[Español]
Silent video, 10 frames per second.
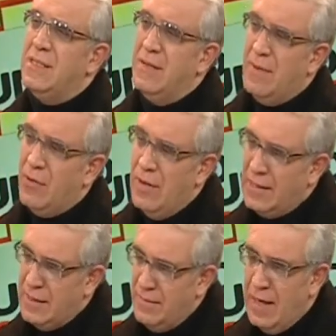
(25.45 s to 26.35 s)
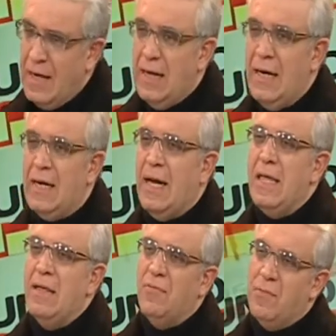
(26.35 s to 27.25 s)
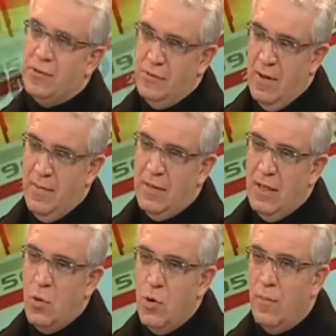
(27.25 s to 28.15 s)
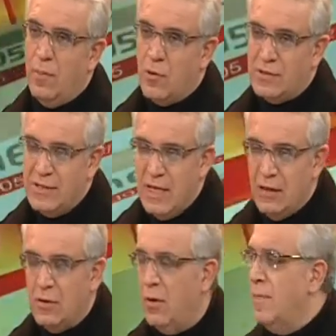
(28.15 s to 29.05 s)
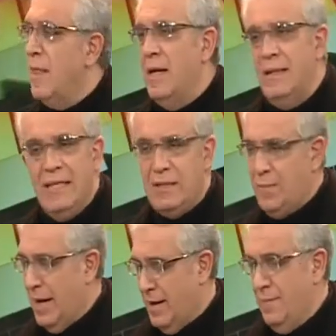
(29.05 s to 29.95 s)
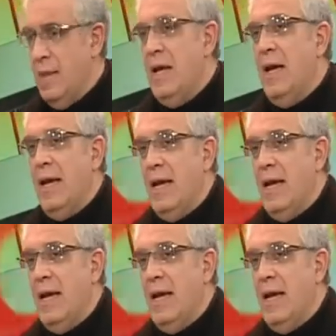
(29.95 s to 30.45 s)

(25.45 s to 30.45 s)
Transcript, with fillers: sin embargo, en la semana la caída fue aproximadamente de 1%, dispar